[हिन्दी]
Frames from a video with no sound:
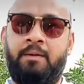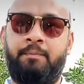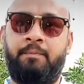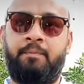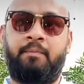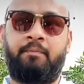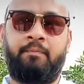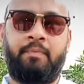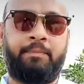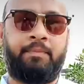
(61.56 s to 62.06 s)
आप
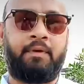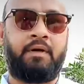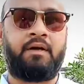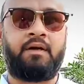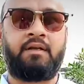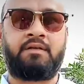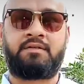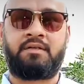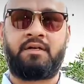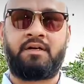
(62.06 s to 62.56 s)
बीपीटी
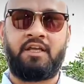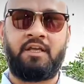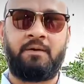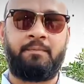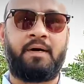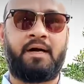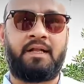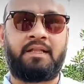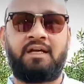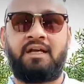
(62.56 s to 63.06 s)
डिस्ट्रिक्ट की
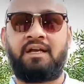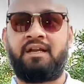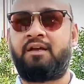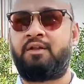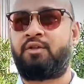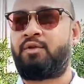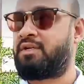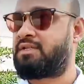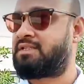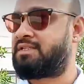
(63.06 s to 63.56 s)
बात
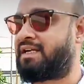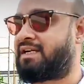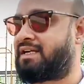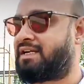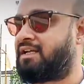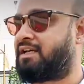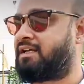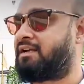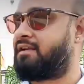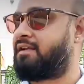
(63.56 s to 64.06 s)
करेंगे तो ये
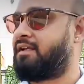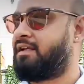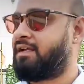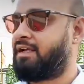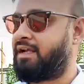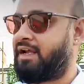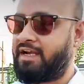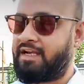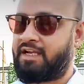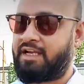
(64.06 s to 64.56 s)
सेक्टर
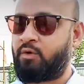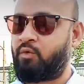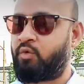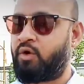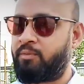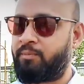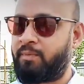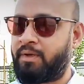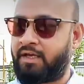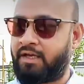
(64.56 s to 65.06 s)

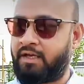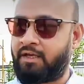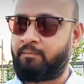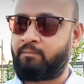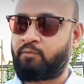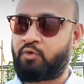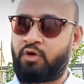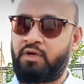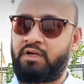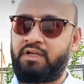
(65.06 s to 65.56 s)
81 में है
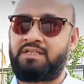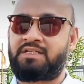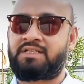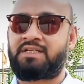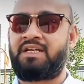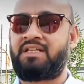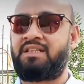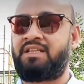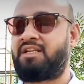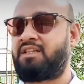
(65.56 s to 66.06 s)
और
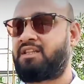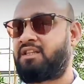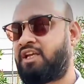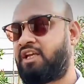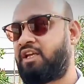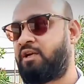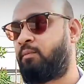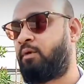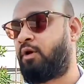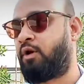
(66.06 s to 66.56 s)
इसके अंदर
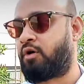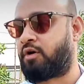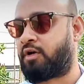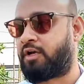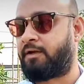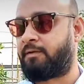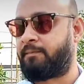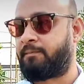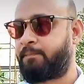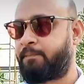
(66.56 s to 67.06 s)
तीन ब्लॉक
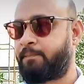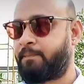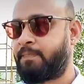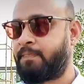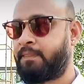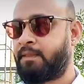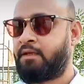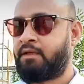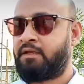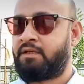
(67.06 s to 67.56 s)
हैं
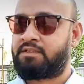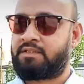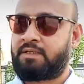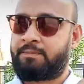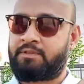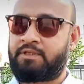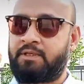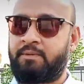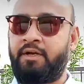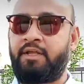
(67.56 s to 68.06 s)
हम्म।
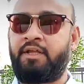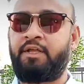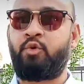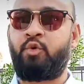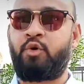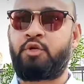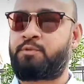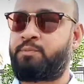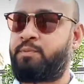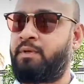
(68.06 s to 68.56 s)
सबसे बड़ी
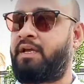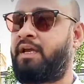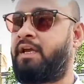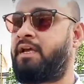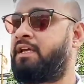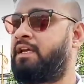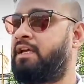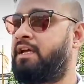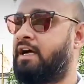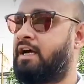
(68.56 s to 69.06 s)
यूएसपी
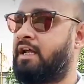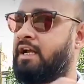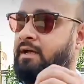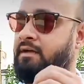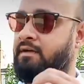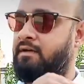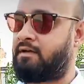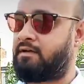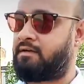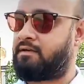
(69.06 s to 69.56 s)
है कि अगर
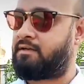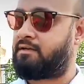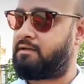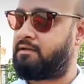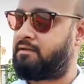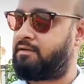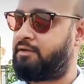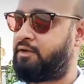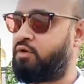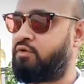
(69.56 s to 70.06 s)

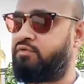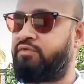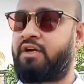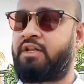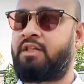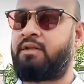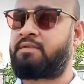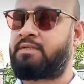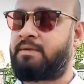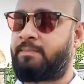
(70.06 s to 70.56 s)
यू नो
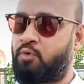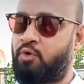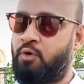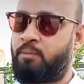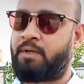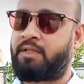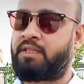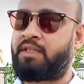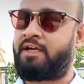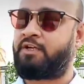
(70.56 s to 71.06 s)
फर्दर
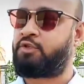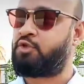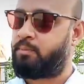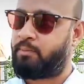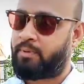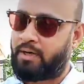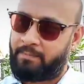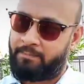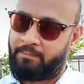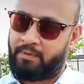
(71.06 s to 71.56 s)
सबको पता है जो
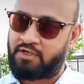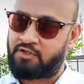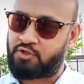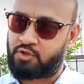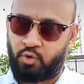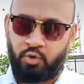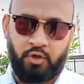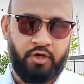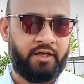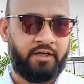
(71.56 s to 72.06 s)

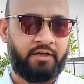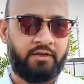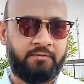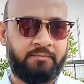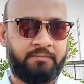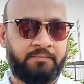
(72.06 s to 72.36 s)
बाईपास रोड है